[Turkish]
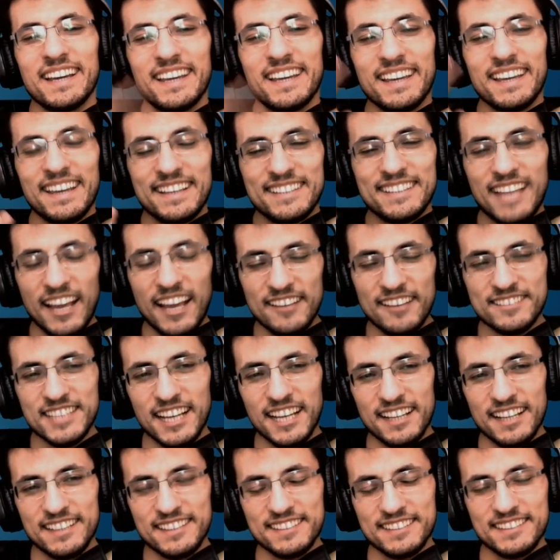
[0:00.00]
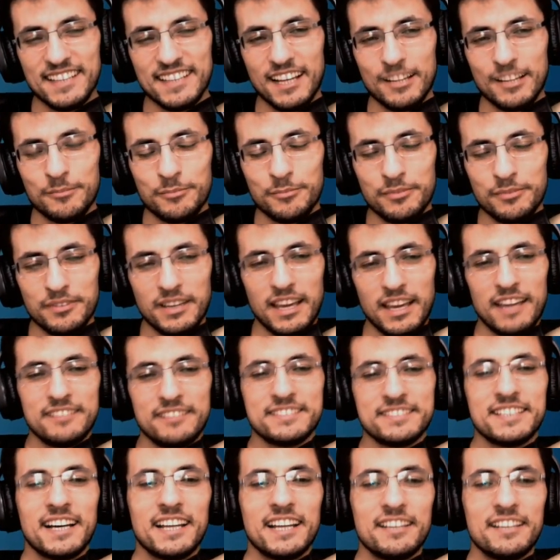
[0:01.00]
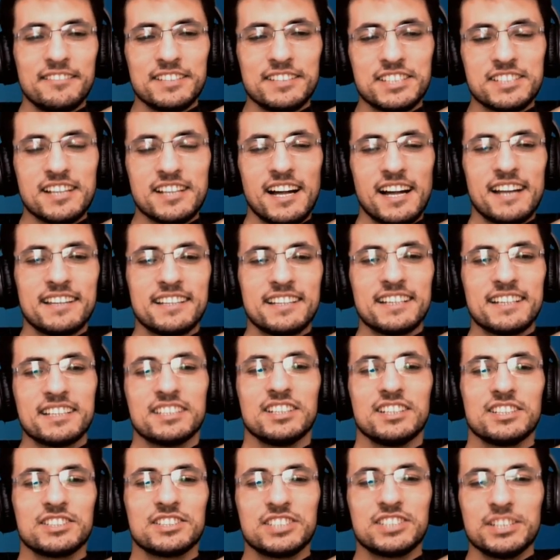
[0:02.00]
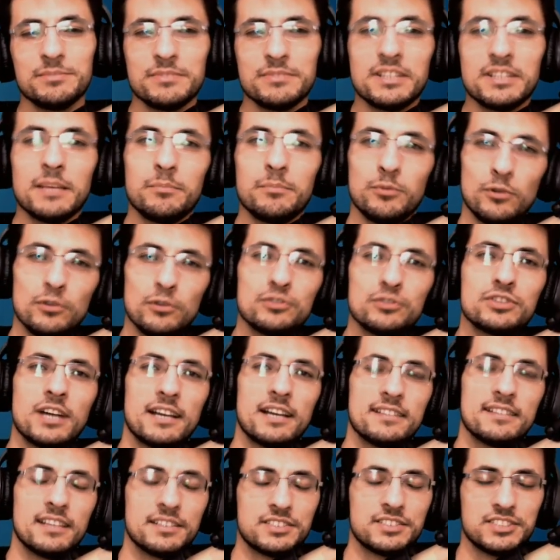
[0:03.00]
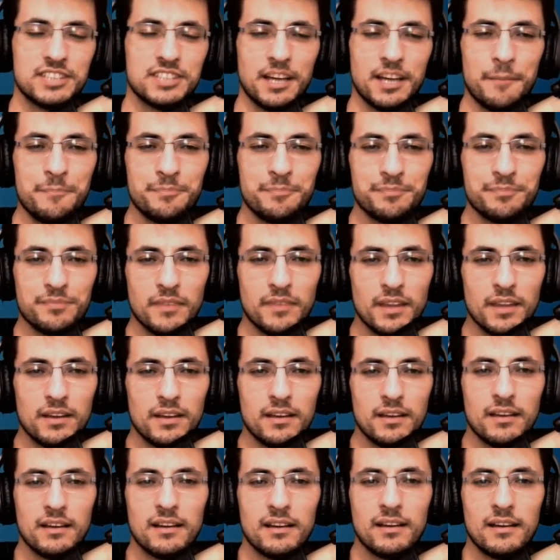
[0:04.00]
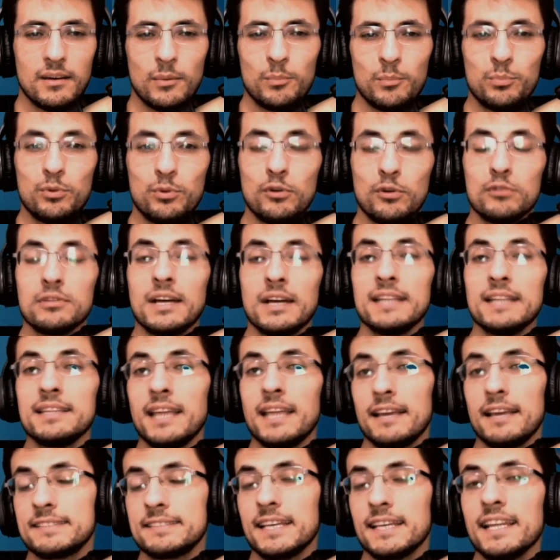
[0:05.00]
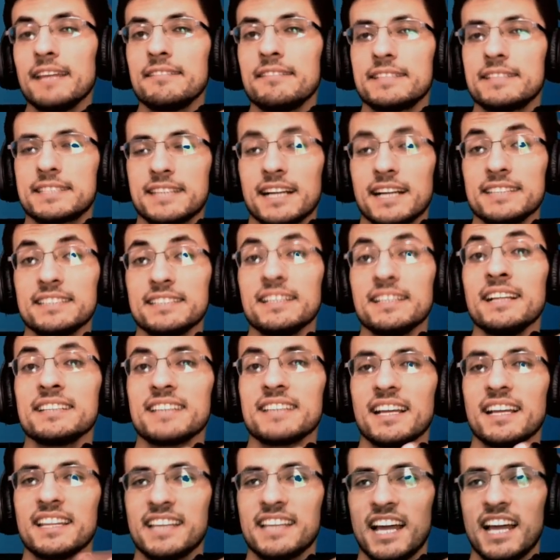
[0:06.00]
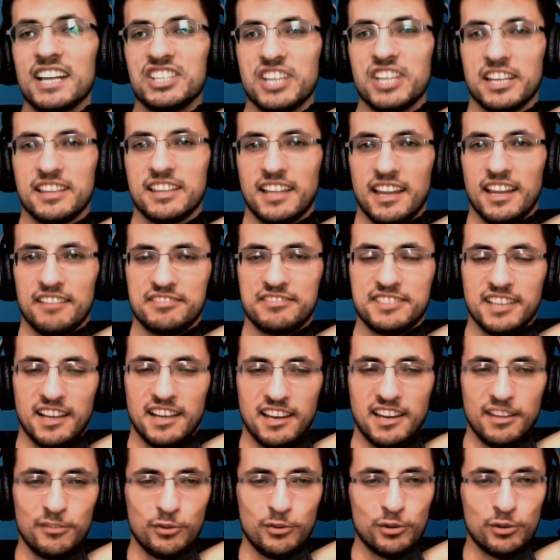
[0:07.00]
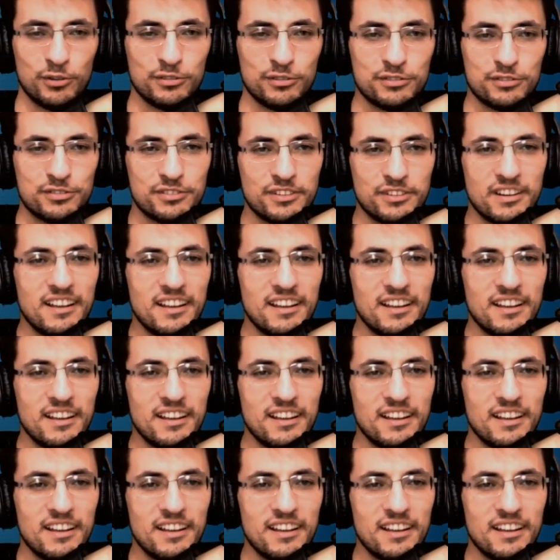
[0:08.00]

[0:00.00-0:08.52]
Ee, dev sandıktan efsanevi çıkardık. Şimdi de büyülü sandığı açacağım. Büyüden de efsanevi çıkarsanız zaten gerçekten efsanevi olur.